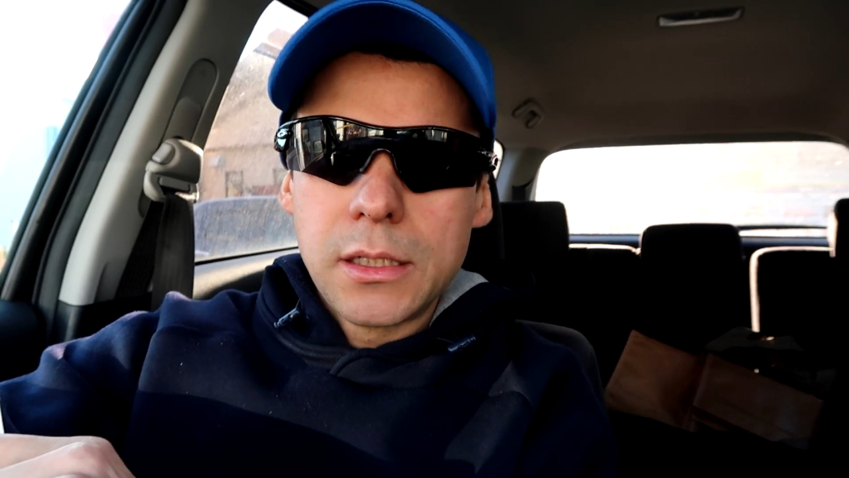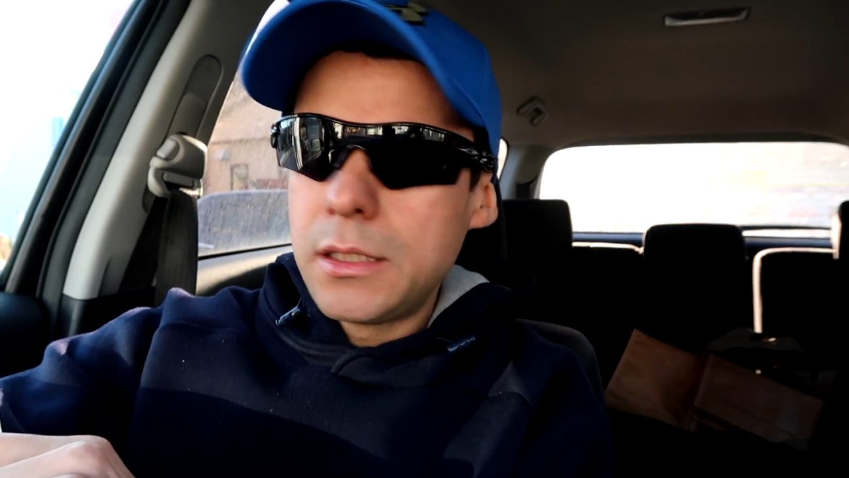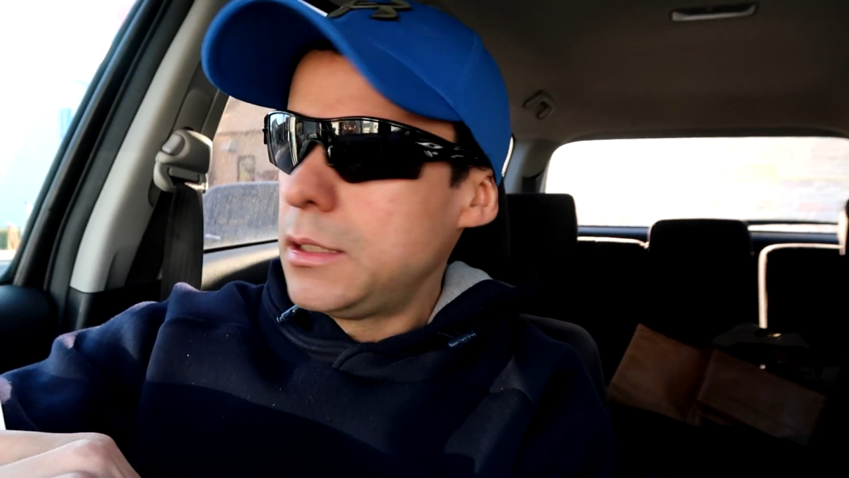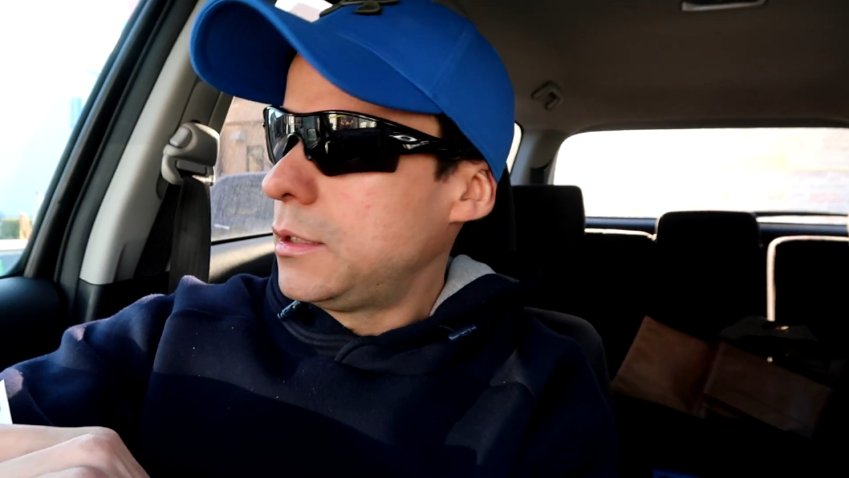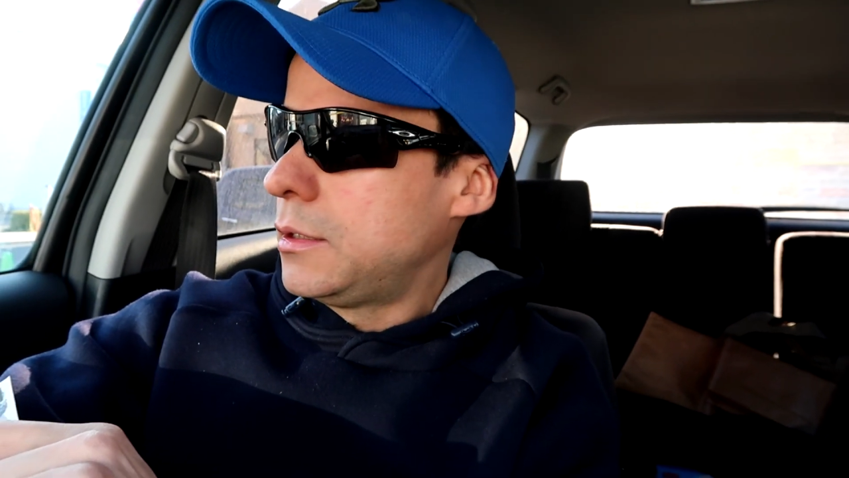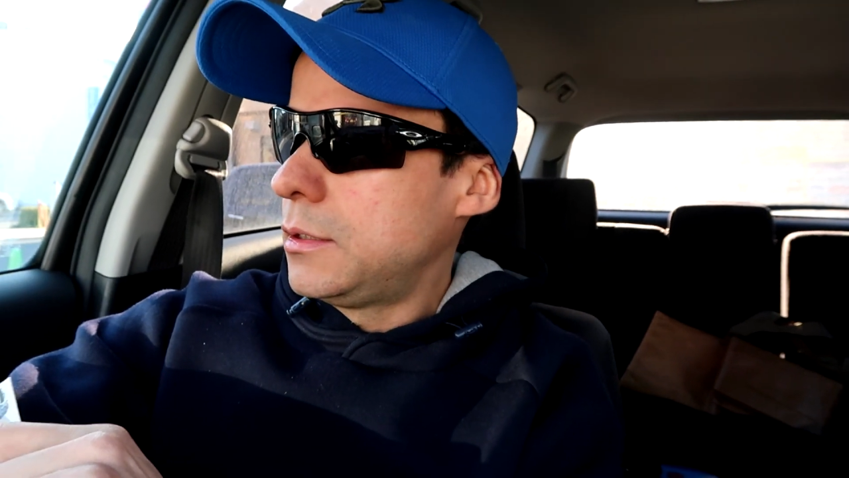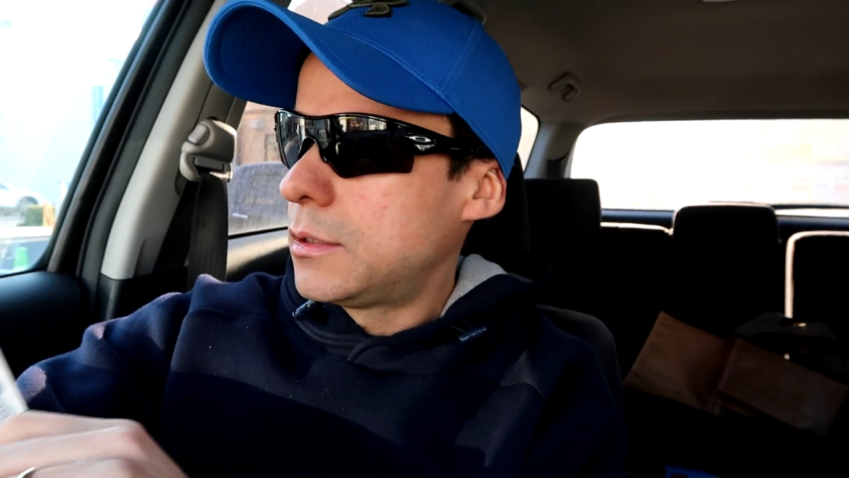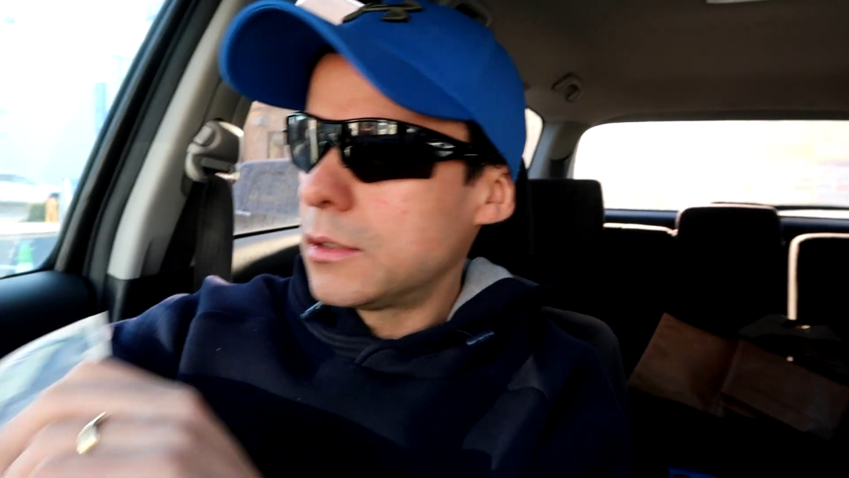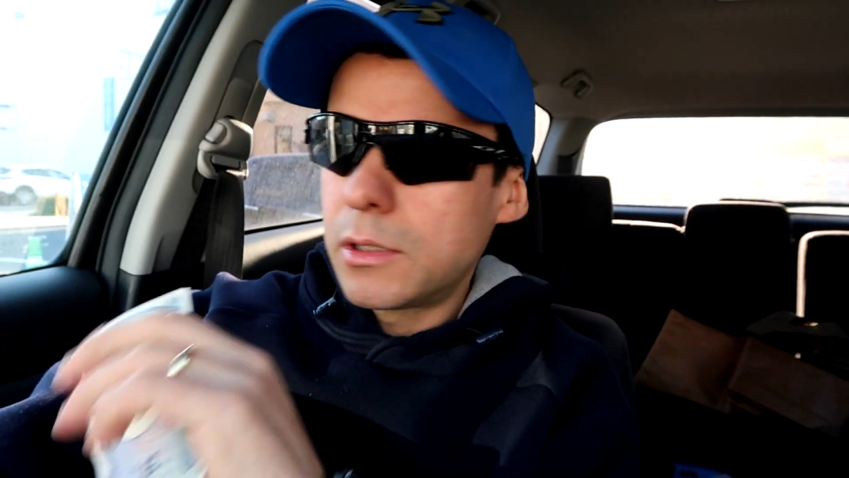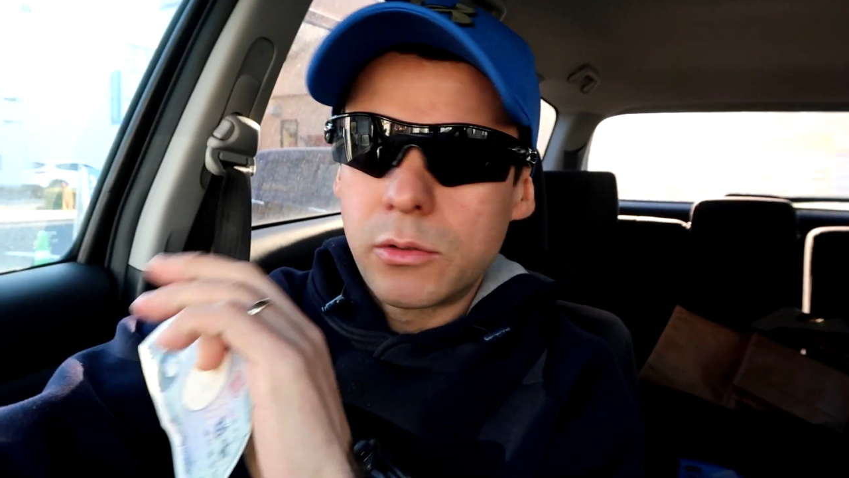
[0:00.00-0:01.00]
E,
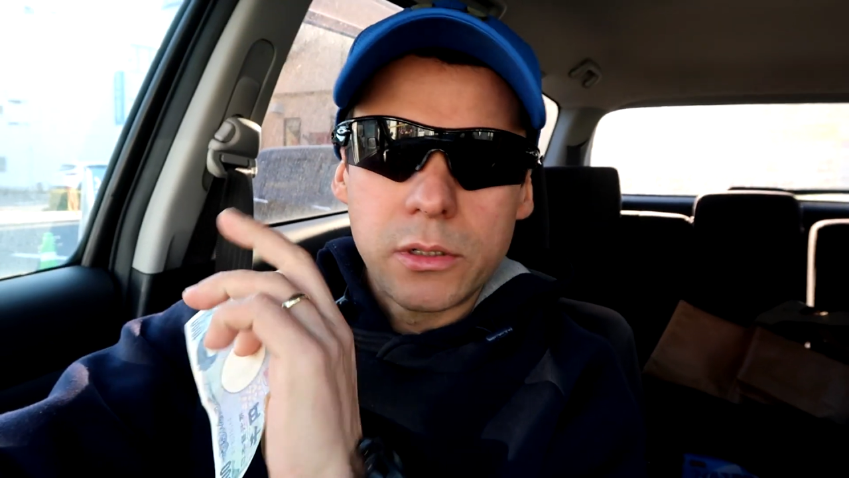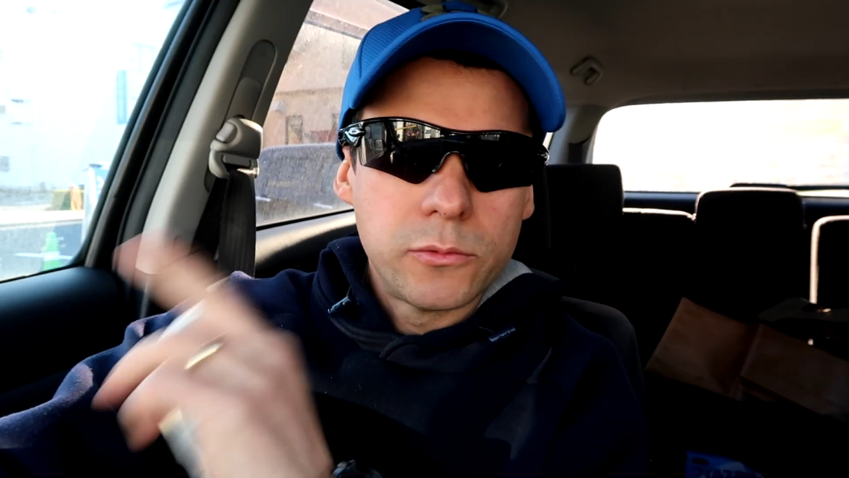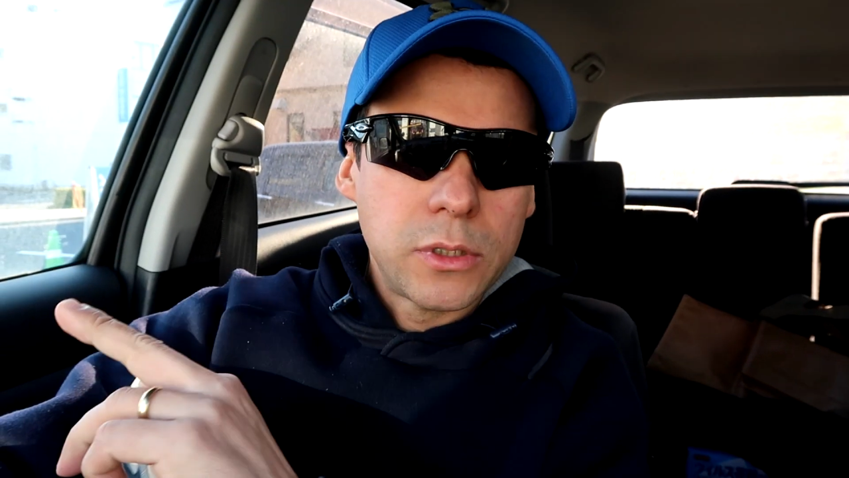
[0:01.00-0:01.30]
então agora eu